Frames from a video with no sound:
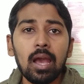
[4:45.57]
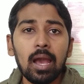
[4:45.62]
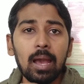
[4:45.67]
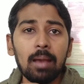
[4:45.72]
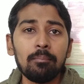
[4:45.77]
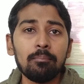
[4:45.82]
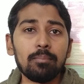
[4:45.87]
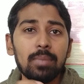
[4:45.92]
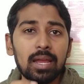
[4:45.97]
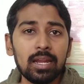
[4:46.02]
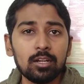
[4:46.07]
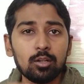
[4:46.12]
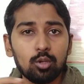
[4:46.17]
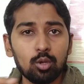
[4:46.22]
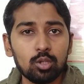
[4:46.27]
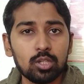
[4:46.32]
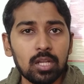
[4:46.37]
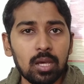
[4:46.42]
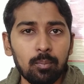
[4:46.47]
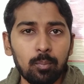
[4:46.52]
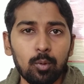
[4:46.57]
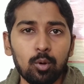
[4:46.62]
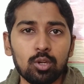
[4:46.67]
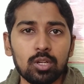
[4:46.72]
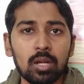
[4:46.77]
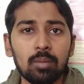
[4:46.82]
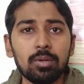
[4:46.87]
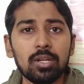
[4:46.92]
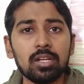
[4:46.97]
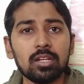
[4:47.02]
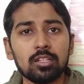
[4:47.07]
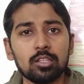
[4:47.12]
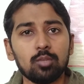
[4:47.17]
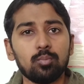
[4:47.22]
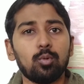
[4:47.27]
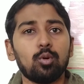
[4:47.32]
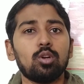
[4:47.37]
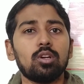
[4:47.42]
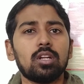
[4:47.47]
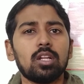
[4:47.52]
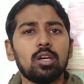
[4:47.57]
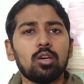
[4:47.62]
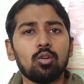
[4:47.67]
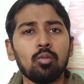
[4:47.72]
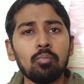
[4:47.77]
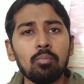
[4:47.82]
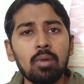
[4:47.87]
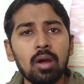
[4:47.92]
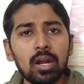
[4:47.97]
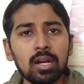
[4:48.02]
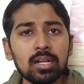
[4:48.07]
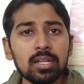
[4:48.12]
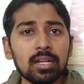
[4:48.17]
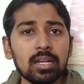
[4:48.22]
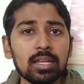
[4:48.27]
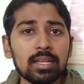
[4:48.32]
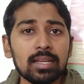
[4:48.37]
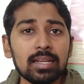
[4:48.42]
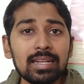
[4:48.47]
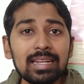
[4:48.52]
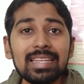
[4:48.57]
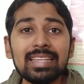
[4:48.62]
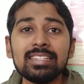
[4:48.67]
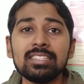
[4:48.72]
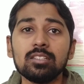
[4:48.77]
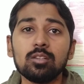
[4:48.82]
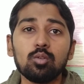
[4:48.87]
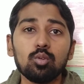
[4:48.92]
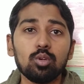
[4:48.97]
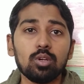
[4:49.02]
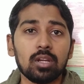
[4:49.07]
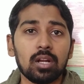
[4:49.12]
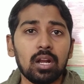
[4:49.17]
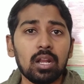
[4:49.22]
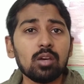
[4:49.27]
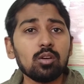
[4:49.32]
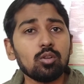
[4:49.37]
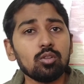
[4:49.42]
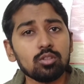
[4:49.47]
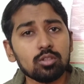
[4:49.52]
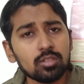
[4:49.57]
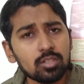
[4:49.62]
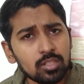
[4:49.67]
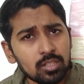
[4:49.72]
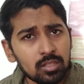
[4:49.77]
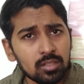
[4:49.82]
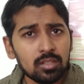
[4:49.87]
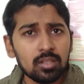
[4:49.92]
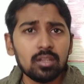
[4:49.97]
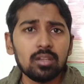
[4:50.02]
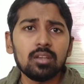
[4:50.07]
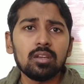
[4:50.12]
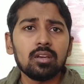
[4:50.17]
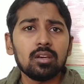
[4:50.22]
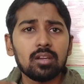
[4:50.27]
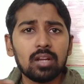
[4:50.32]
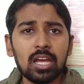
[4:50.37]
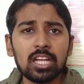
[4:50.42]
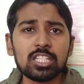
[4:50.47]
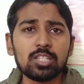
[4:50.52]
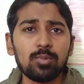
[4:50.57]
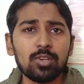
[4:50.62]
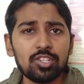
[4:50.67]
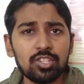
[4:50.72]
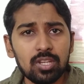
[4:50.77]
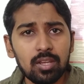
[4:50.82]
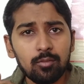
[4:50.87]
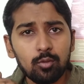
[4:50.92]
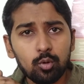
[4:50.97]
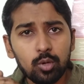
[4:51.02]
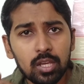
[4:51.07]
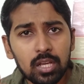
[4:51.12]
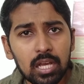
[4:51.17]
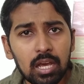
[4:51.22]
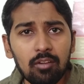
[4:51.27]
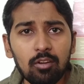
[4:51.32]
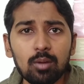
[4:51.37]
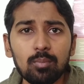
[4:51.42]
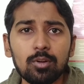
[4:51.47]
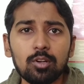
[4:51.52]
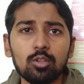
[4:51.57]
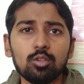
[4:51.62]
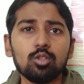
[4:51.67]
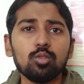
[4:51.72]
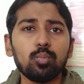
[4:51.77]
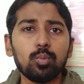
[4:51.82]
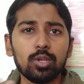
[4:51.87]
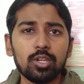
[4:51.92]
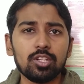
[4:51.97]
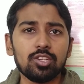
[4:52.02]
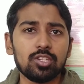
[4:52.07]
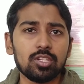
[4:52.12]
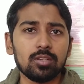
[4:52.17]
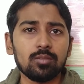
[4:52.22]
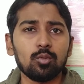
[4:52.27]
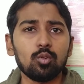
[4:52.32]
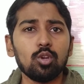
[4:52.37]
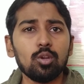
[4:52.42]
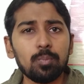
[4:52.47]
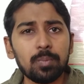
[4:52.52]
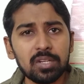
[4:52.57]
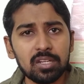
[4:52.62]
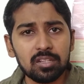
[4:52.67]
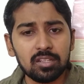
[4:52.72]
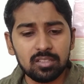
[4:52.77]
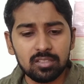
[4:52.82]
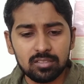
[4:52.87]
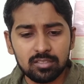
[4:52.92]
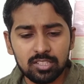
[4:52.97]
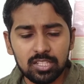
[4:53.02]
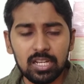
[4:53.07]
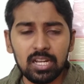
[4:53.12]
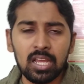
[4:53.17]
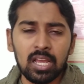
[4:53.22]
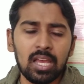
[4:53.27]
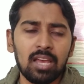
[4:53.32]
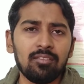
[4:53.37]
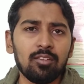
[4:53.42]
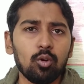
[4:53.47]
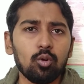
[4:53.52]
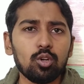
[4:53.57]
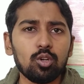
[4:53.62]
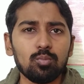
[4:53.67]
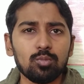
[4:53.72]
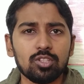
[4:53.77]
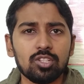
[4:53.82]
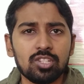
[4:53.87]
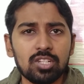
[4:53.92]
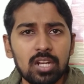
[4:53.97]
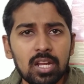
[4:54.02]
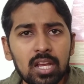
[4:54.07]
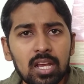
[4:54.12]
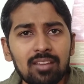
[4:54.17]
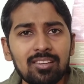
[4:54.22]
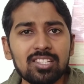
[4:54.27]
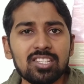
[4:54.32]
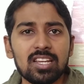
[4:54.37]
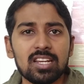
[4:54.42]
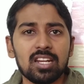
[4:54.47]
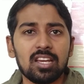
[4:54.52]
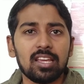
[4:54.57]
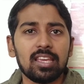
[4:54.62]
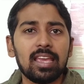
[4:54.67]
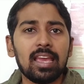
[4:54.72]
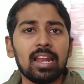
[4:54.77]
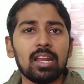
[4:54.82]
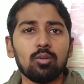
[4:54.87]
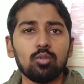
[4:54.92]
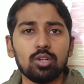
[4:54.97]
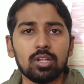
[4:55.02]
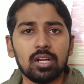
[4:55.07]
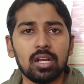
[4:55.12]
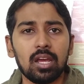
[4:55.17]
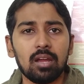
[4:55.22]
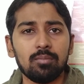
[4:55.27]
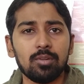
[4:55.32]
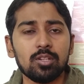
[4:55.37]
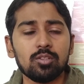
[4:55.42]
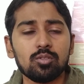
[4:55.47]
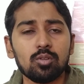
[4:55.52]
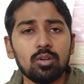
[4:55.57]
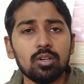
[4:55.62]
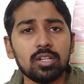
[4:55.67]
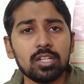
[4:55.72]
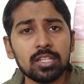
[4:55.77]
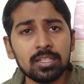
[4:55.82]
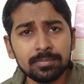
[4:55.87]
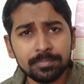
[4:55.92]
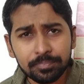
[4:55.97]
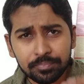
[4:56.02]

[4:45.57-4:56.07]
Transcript: ஹம்பேன் டோட்டா போர்ட் அப்படின்ற அந்த போர்ட்டை ரொம்ப ஆண்டுகளுக்கு லீஸுக்கு கொடுக்குற அளவுக்கு வந்துட்டு ராஜபக்சேவனுடைய கவர்மெண்ட் வந்து போயிருச்சு குறிப்பாக ஸ்ரீலங்காவே ஒட்டுமொத்த ஸ்ரீலங்காவே சைனாக்கு ஏழை விட்டுக்கலாம் அப்படின்னு சொல்லிட்டு